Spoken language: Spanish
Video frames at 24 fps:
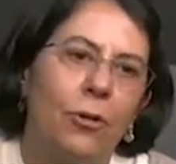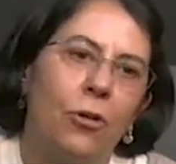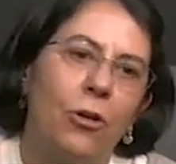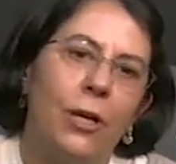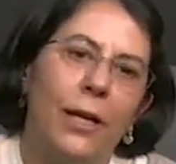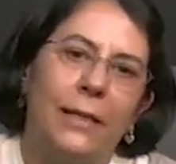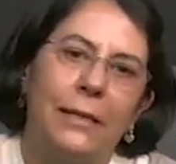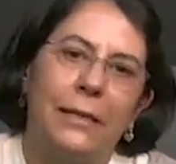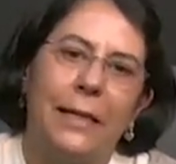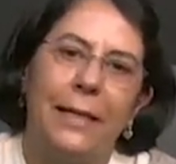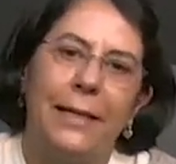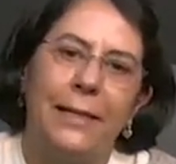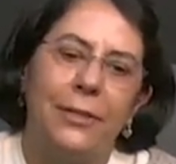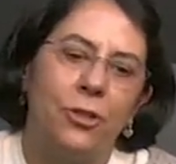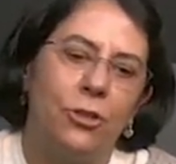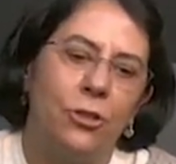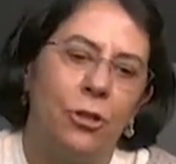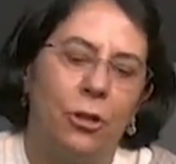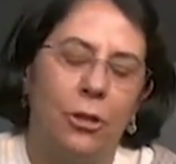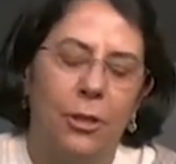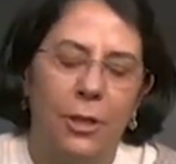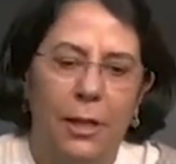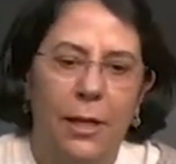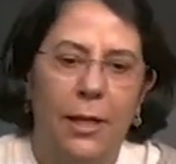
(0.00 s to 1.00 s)
con la
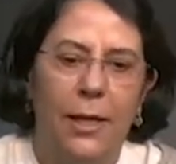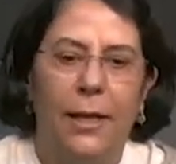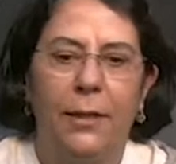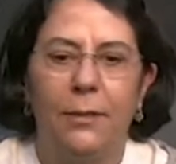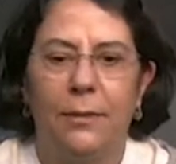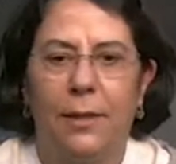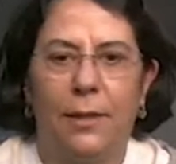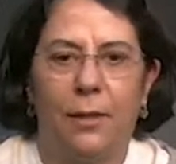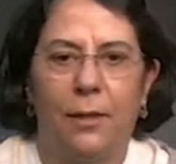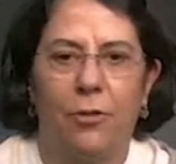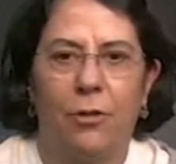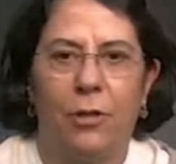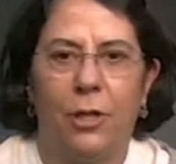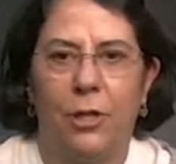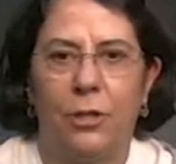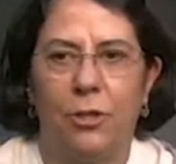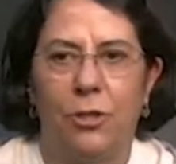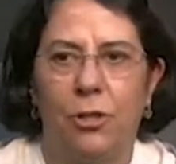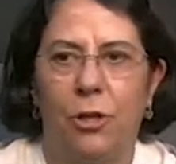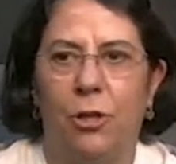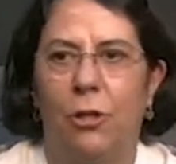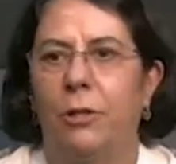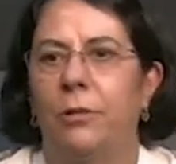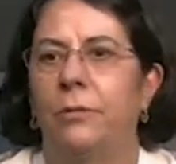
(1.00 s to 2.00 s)
relación y la
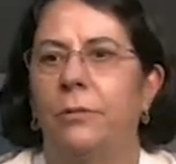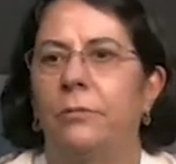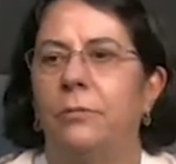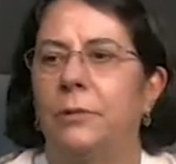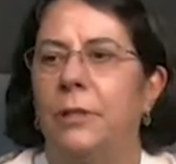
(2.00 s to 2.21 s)
interconexión